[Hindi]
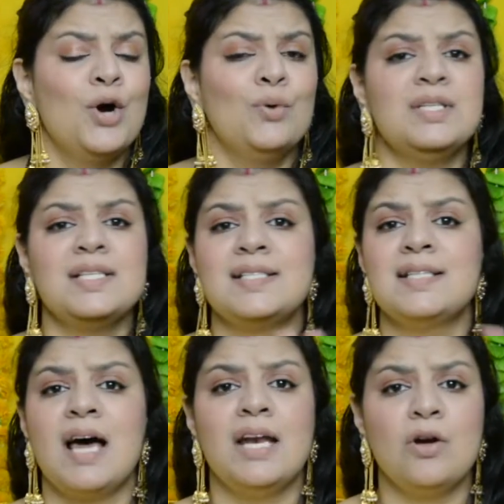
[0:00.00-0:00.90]
उन
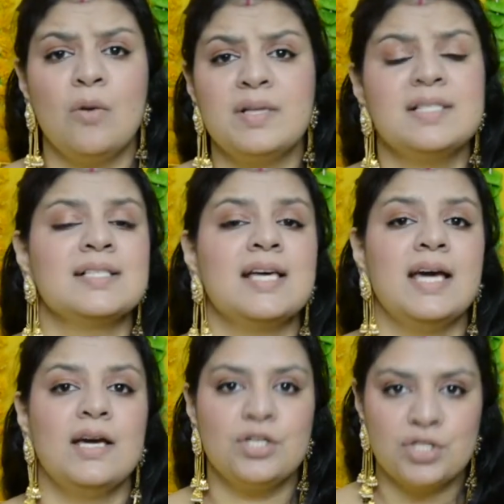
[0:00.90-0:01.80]
सारे कमेंट्स
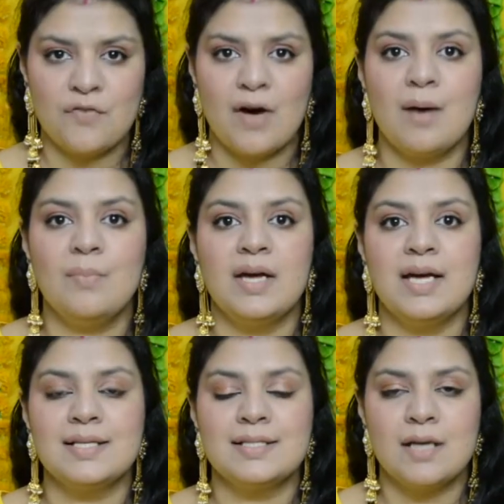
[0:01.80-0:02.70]
के जवाब
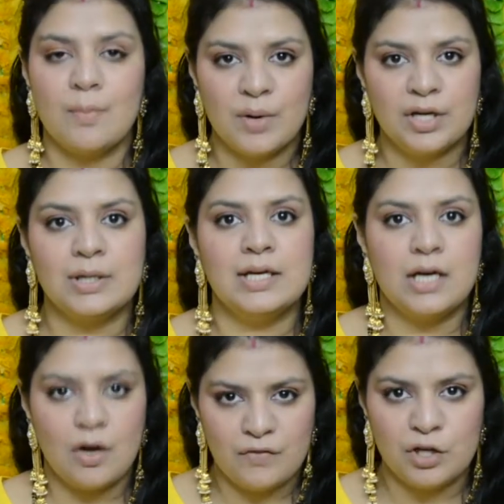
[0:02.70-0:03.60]
इस
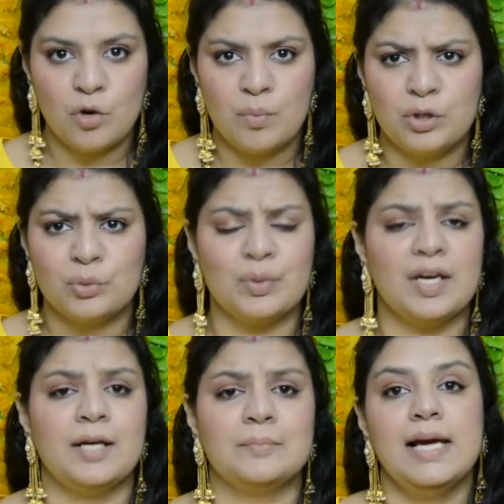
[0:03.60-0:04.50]
पर्टिकुलर वीडियो में
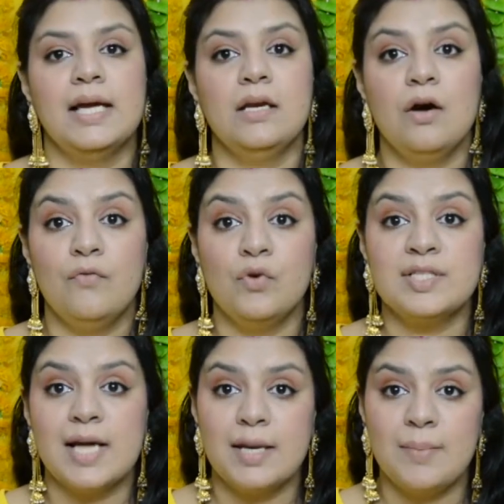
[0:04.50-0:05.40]
दूंगी लेकिन वो
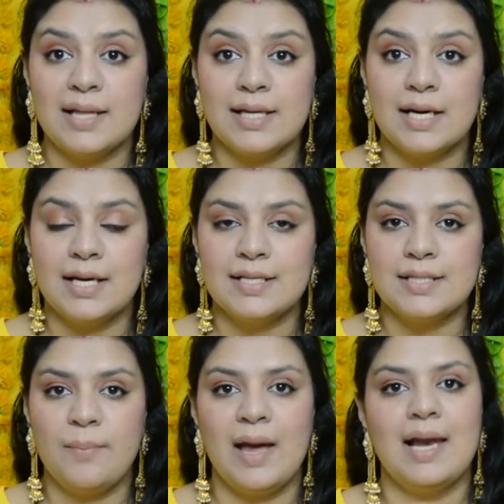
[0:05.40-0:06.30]
सारी बातें करने
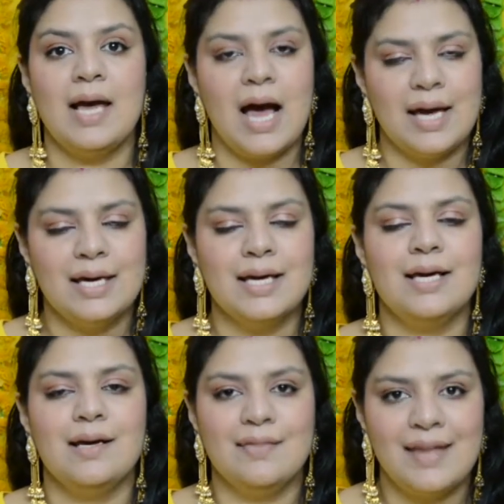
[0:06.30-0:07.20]
से पहले
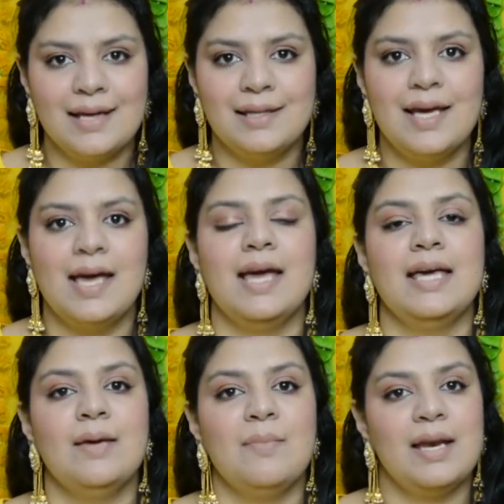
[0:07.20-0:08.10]
आइए देखते हैं
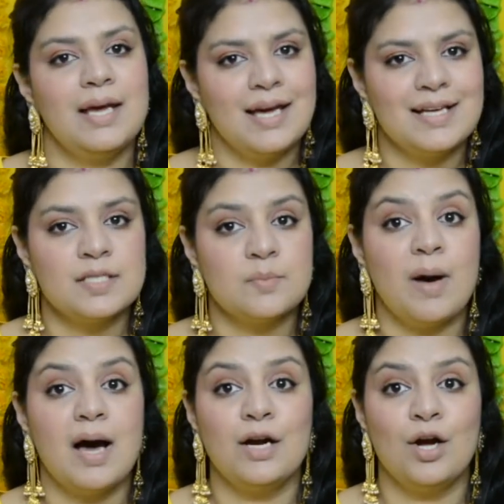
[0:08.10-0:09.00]
कि मैंने इस
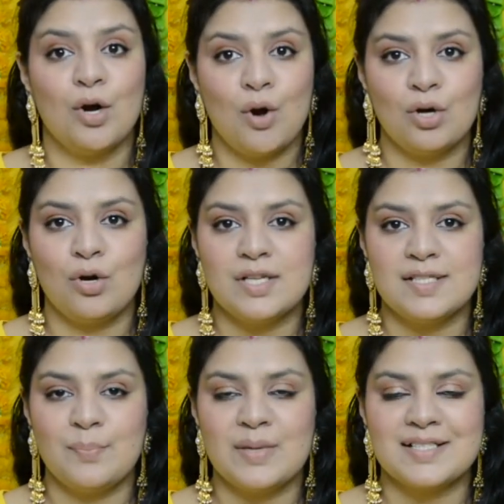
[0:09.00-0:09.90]
बार कौन
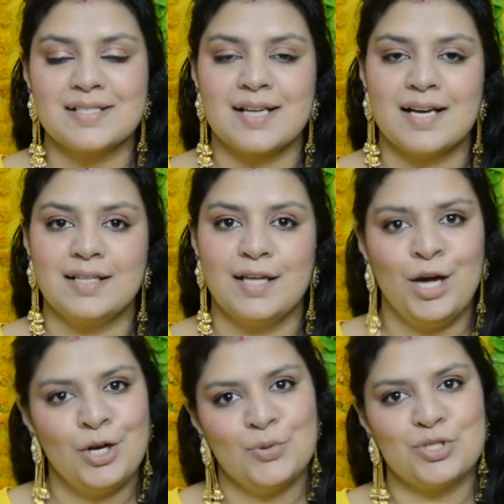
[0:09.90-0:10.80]
कौन से पीसेस खरीदे
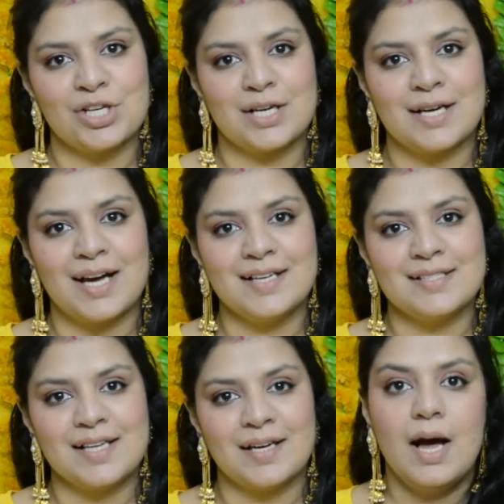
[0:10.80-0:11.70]
हैं नूर
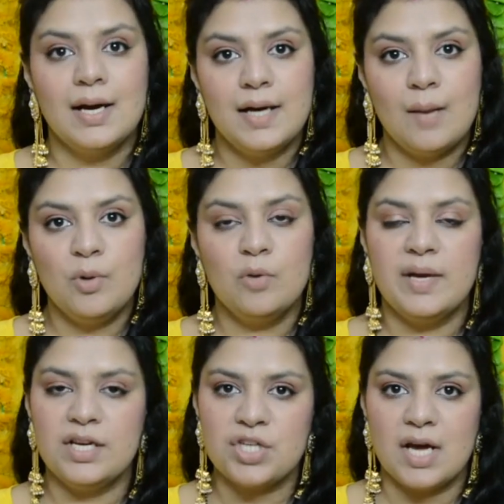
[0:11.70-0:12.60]
चिकनकारी से अगर आप लोग
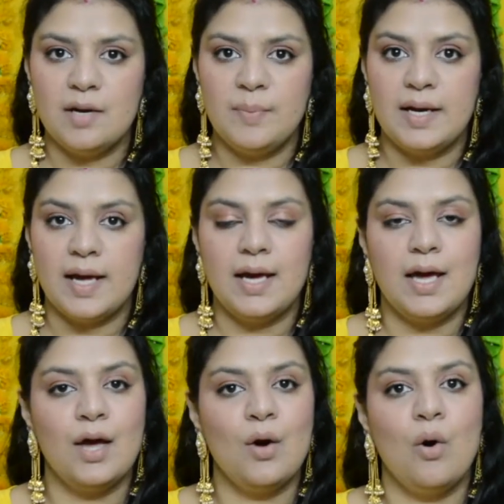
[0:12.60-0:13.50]
मेरे चैनल पे नए
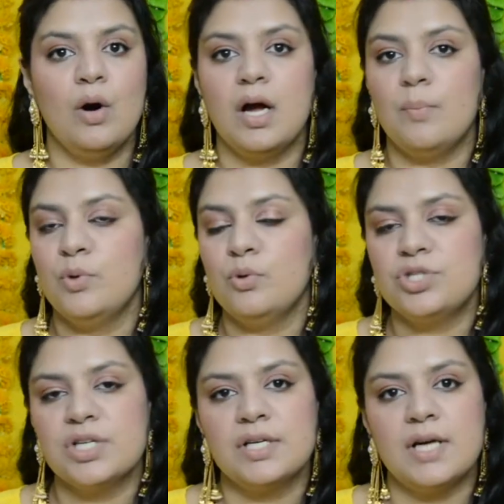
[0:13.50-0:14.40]
हैं और आप
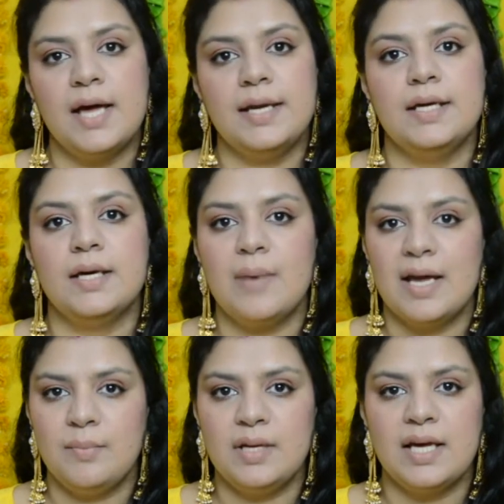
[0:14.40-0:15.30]
नूर चिकनकारी के
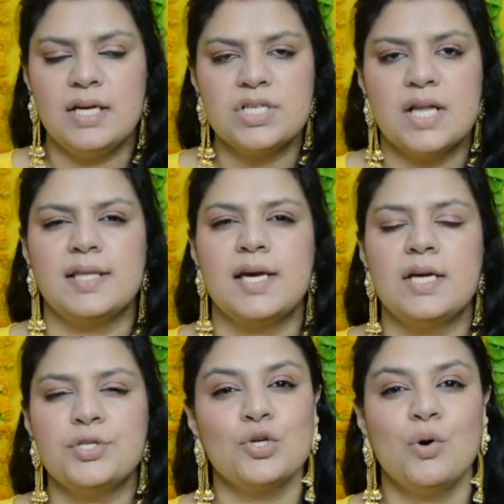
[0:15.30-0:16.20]
बारे में नहीं जानते
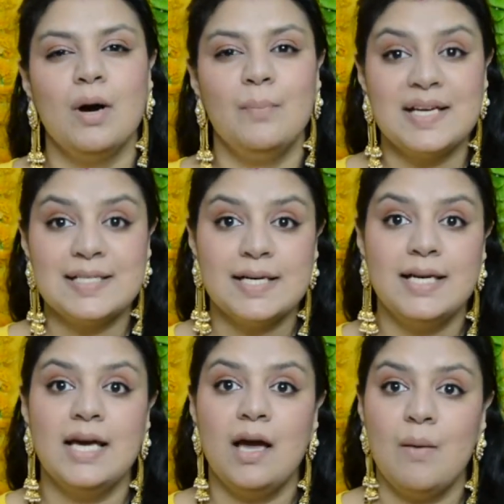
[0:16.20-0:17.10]
हैं सो
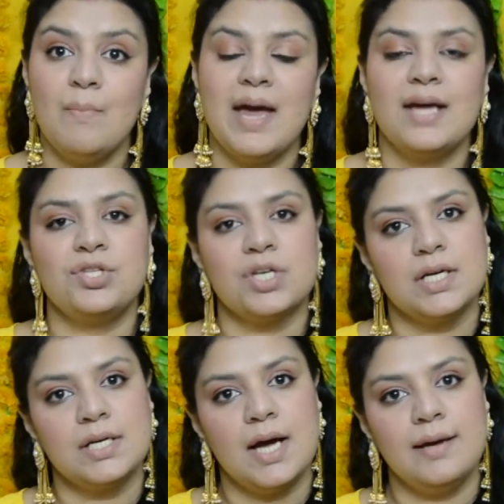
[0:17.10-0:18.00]
बेसिकली मैं
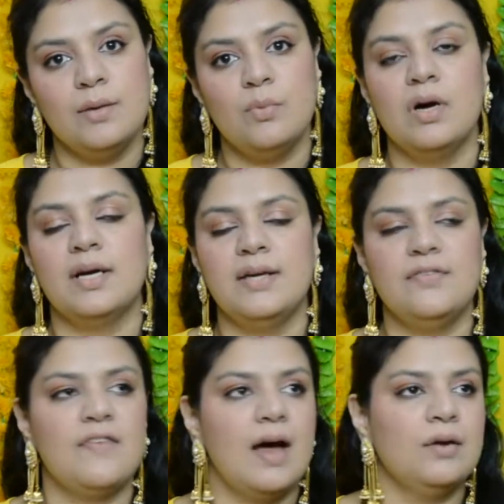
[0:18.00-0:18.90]
चिकनकारी वर्क
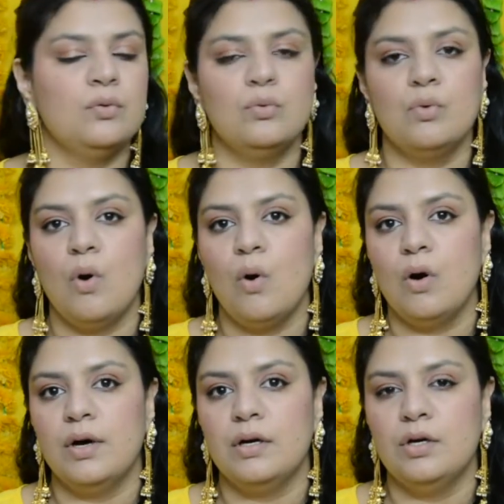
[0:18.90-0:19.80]
की फ़ैन हूँ
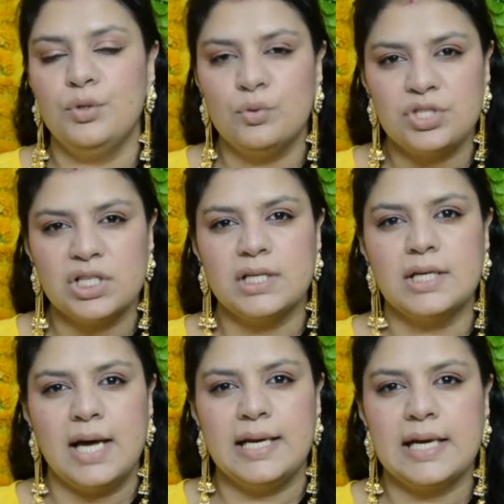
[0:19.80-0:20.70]
और नूर
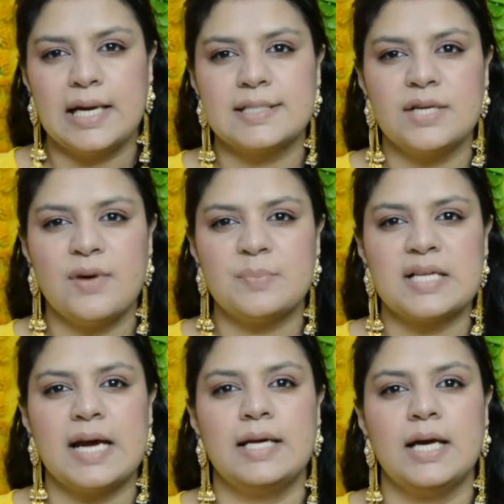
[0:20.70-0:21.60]
चिकनकारी एक ऐसी
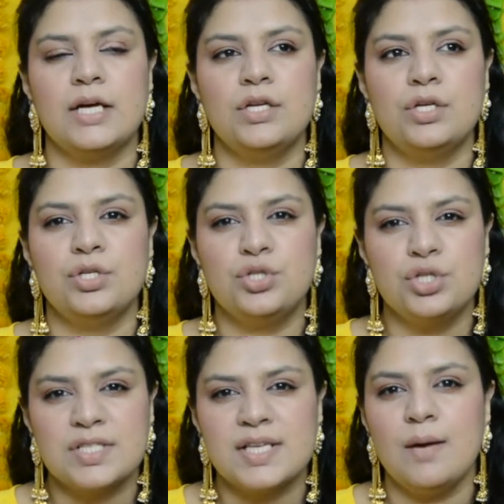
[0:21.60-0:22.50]
वेबसाइट है
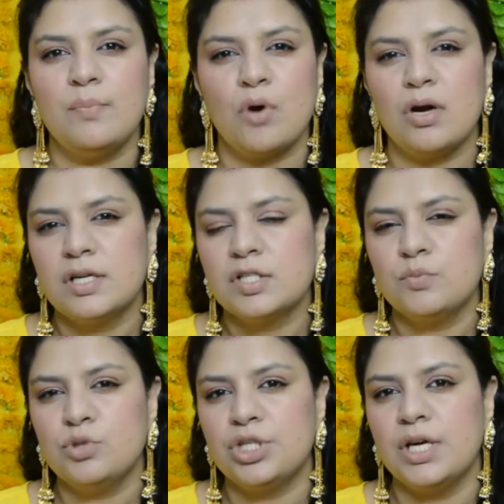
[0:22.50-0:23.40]
जिसके
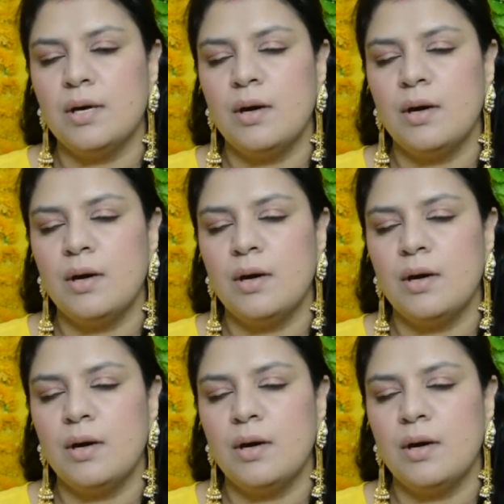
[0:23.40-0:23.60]
प्रोडक्ट्स मुझे